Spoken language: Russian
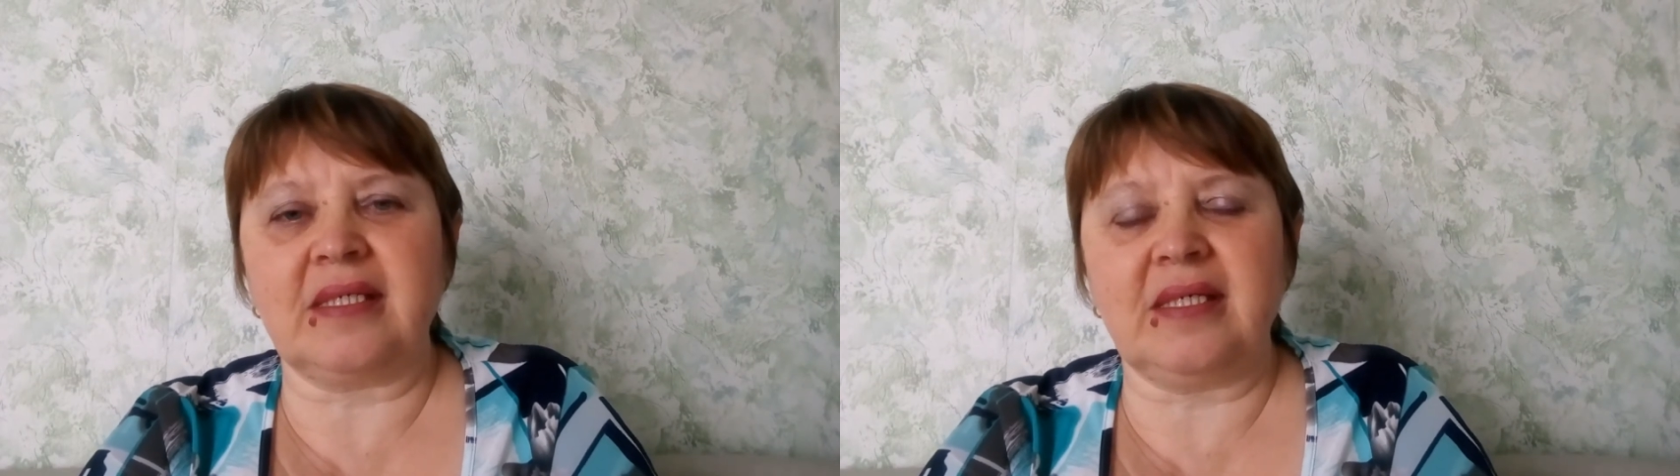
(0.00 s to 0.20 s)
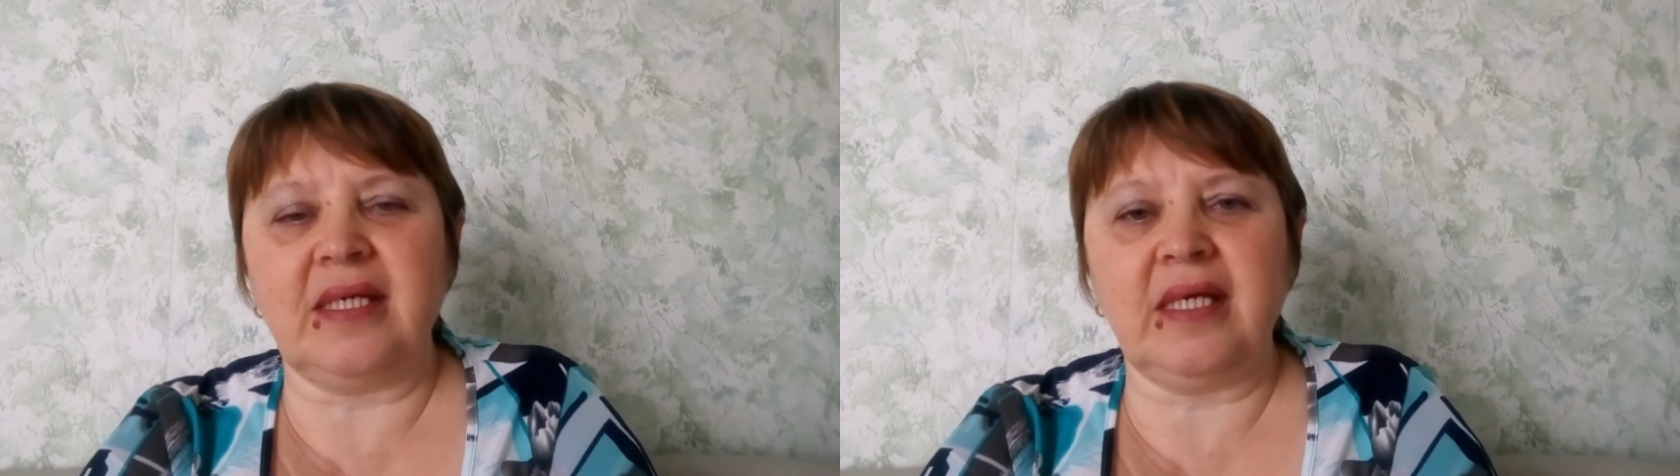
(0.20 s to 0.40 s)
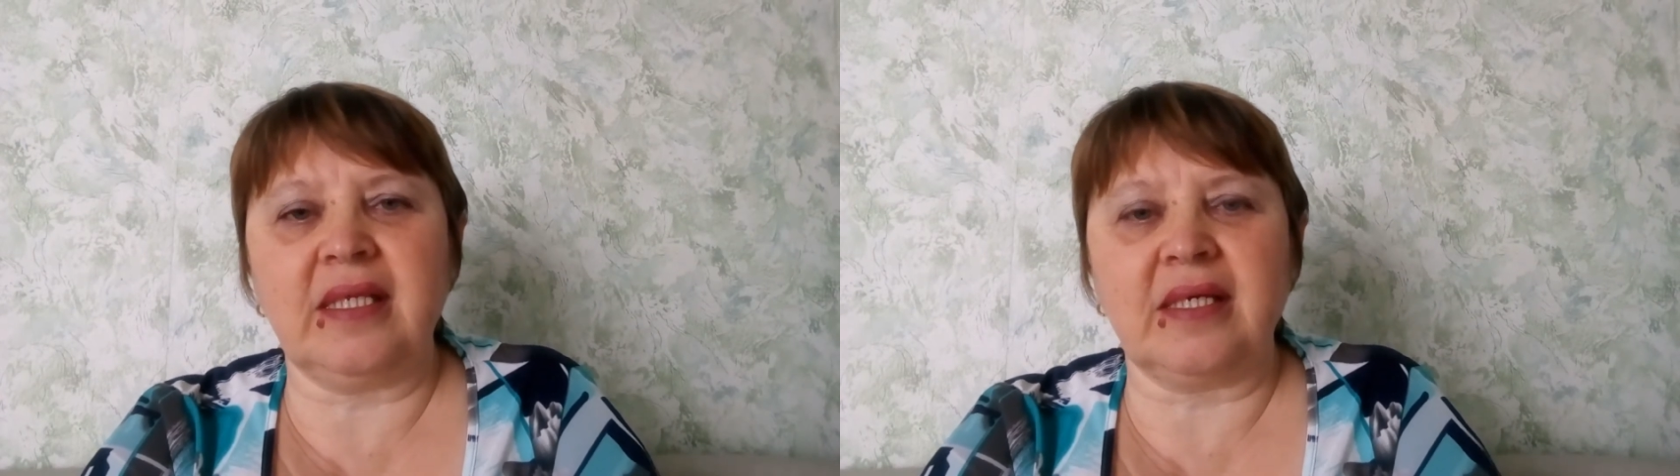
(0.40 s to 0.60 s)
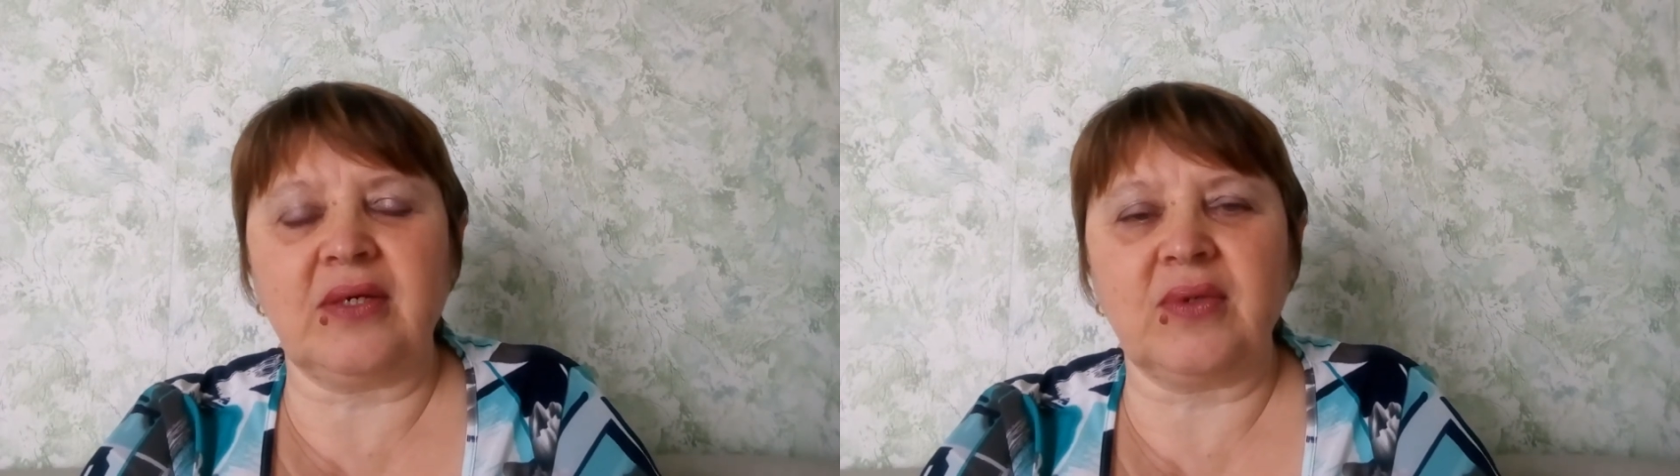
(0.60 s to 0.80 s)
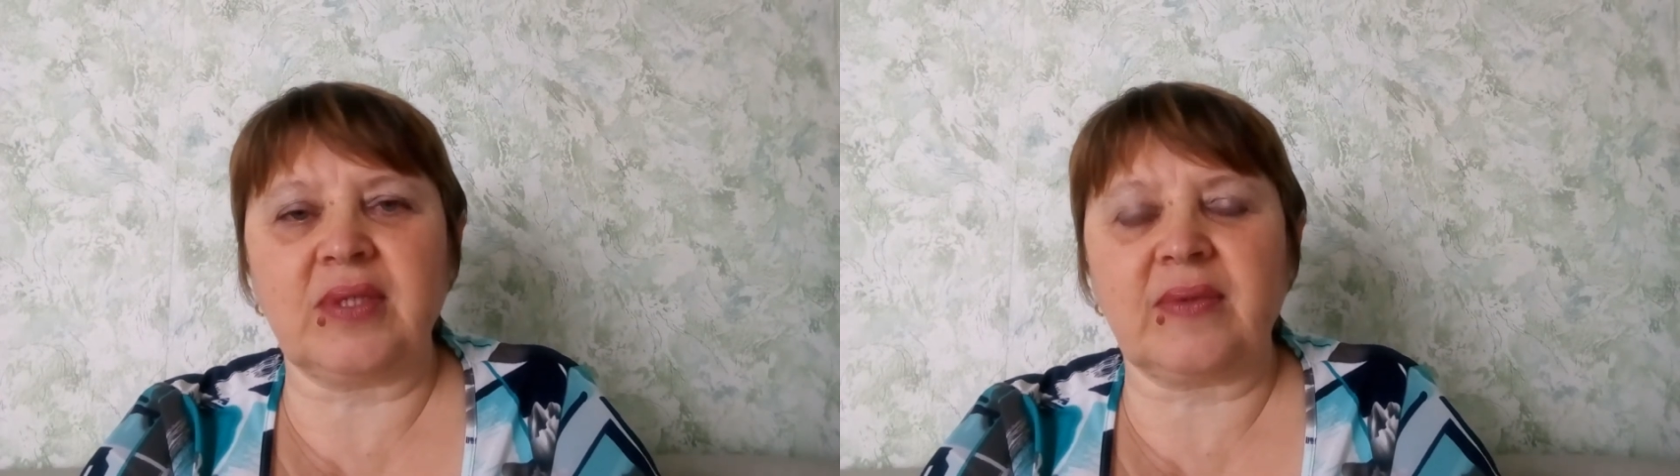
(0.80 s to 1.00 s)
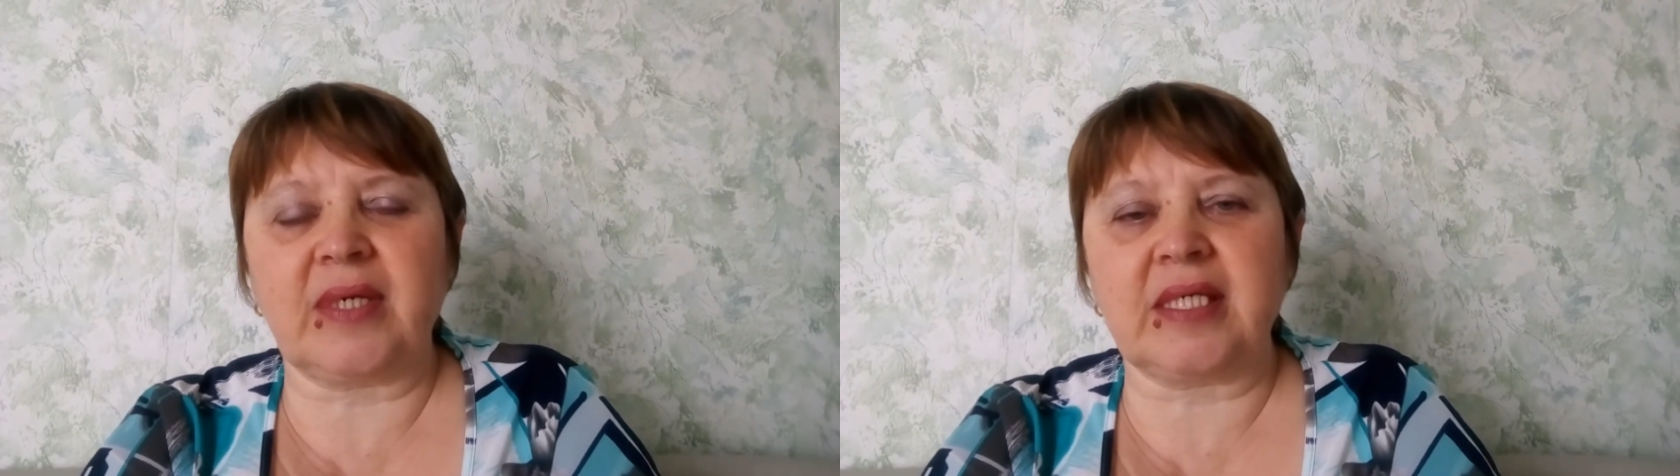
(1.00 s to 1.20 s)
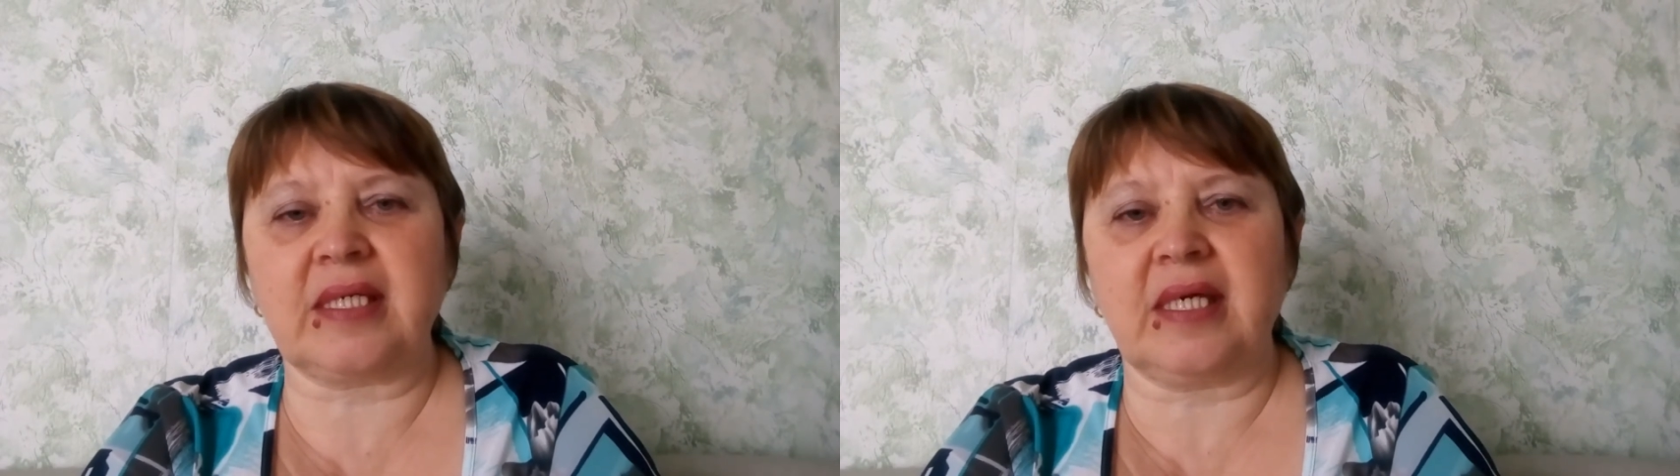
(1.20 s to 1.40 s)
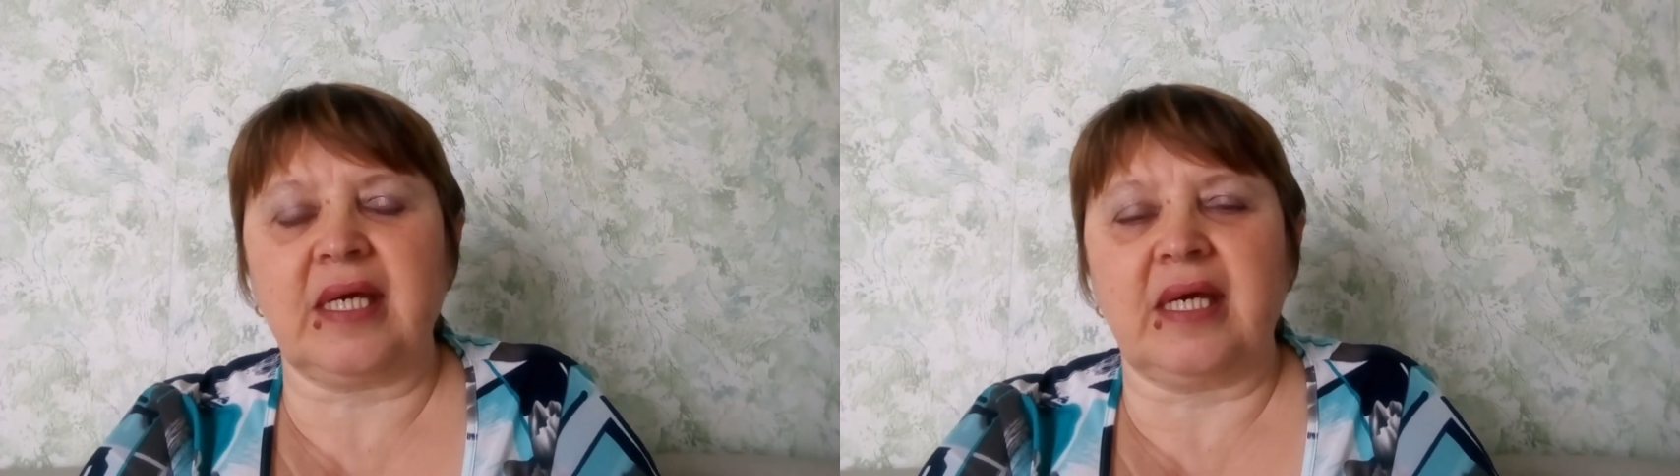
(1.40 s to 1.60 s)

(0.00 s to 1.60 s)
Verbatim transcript: Ирина ее звать.